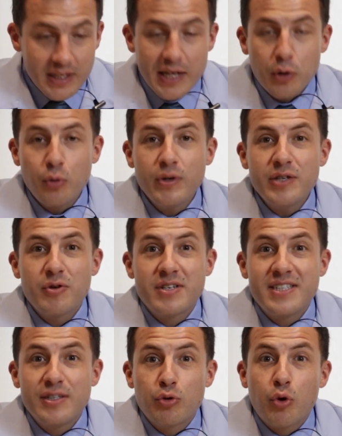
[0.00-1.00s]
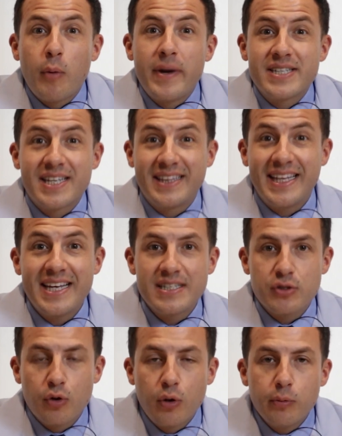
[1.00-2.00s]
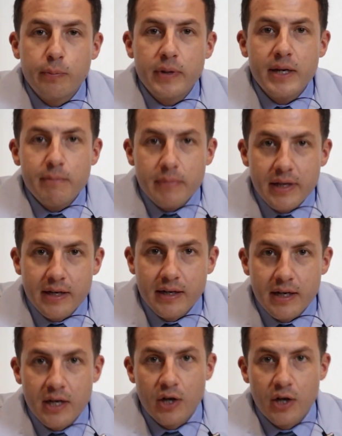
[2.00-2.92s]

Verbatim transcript: E com isso o cisto começa a descomprimir,